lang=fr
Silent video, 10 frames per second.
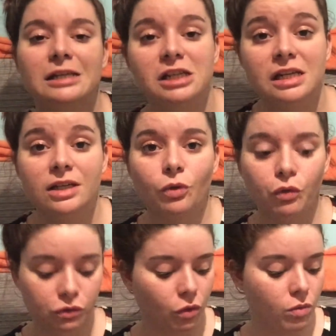je les
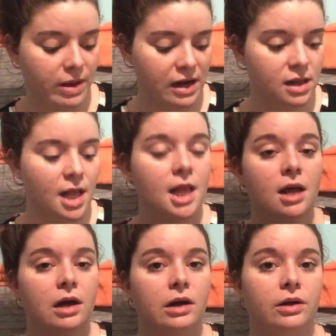trouve trop belles.
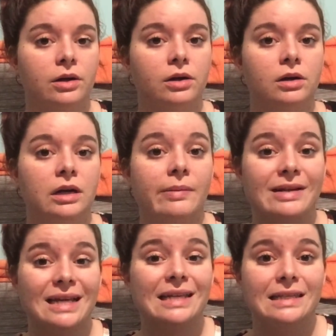Euh, les
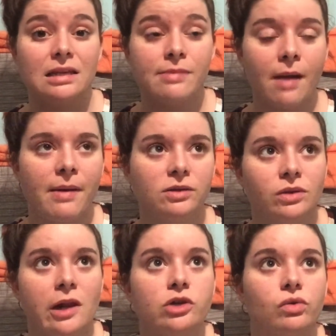baskets, c'est hyper
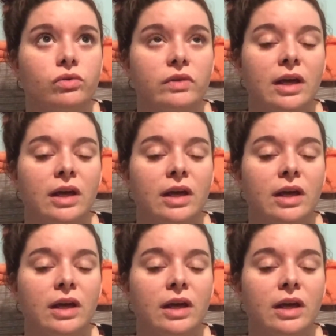personnel, je trouve.